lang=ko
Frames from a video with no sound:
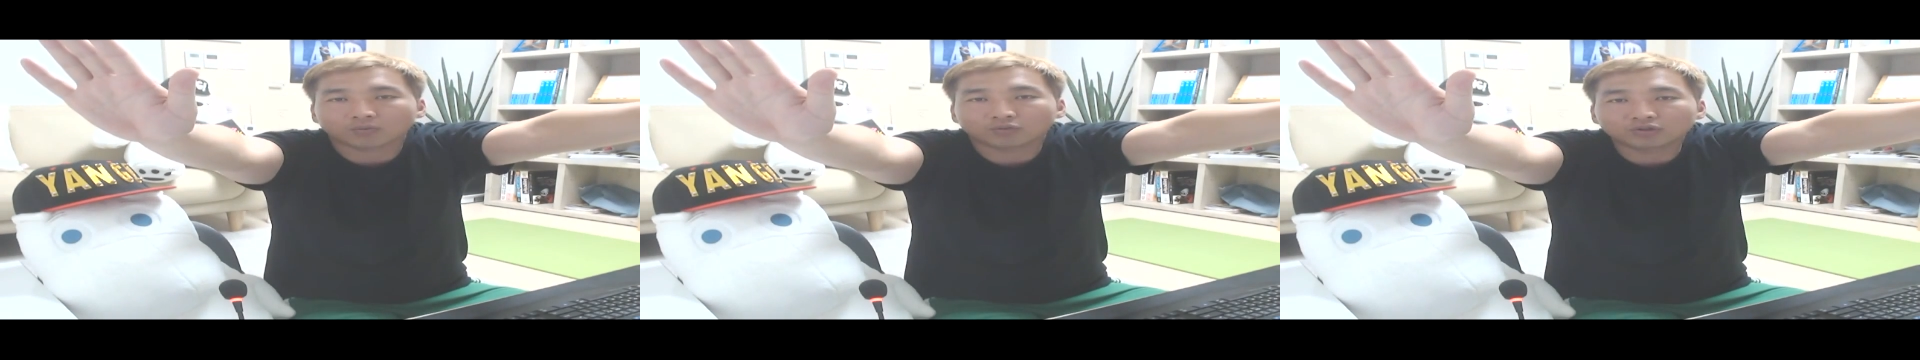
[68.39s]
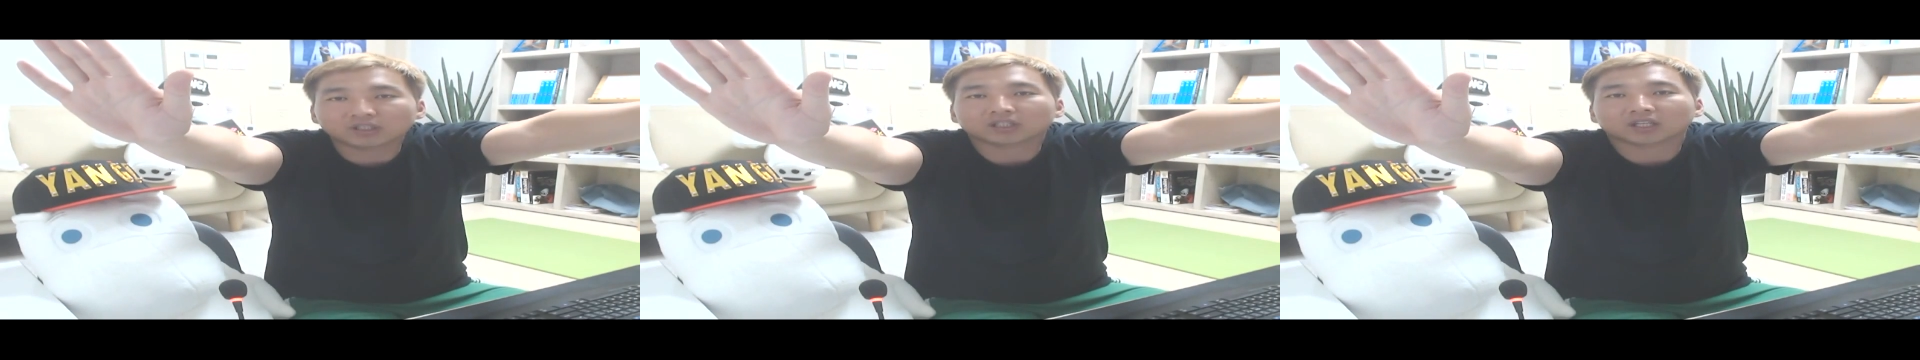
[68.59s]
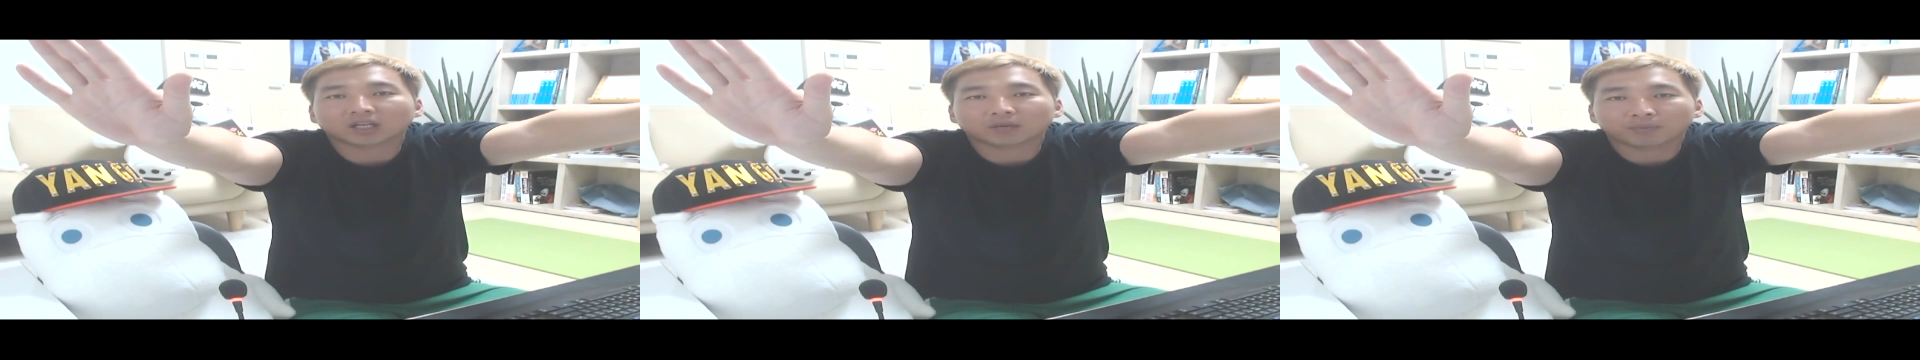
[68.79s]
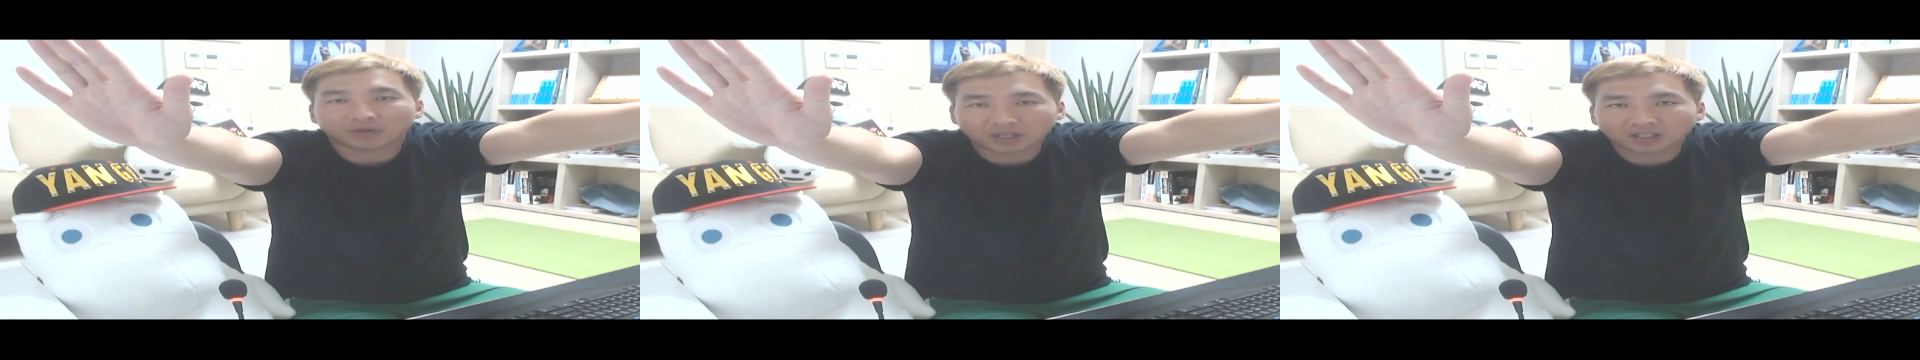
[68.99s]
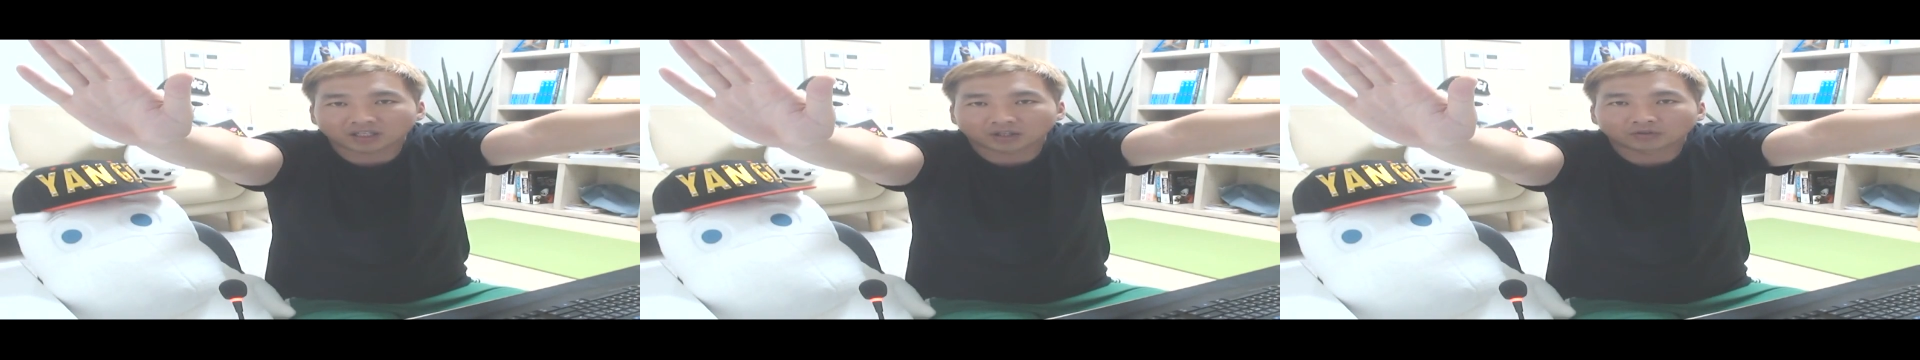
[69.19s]
물잡기가
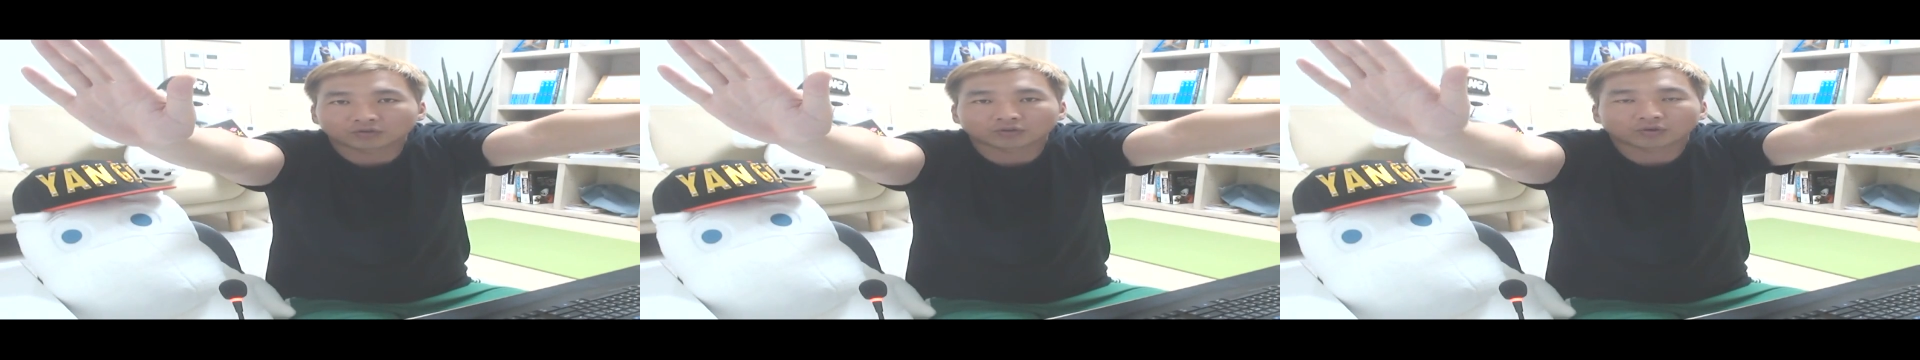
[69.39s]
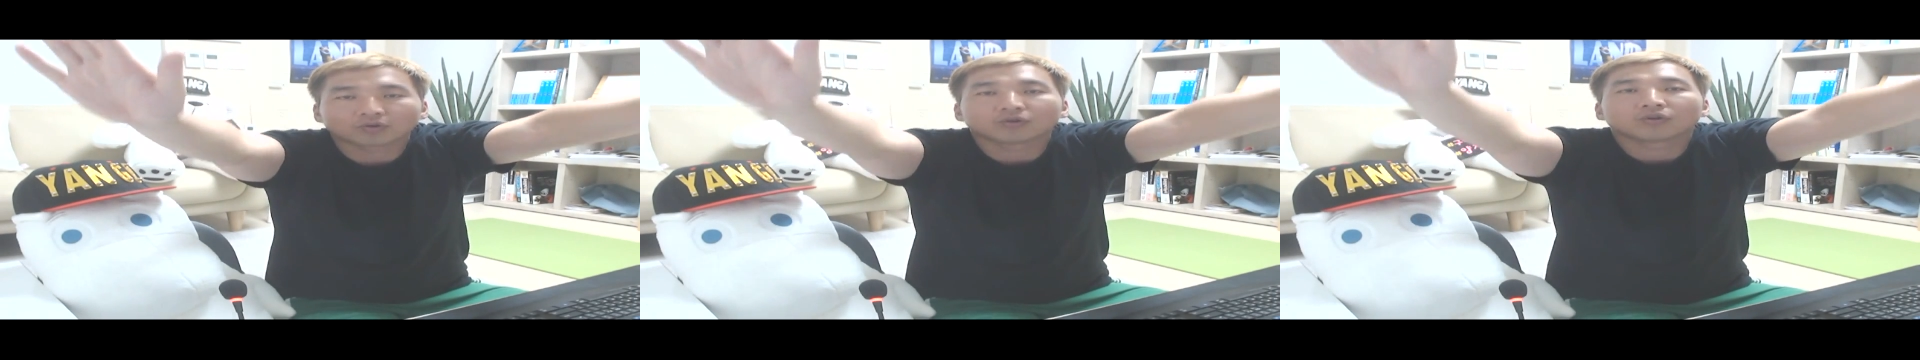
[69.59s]
편하게 되는 거죠.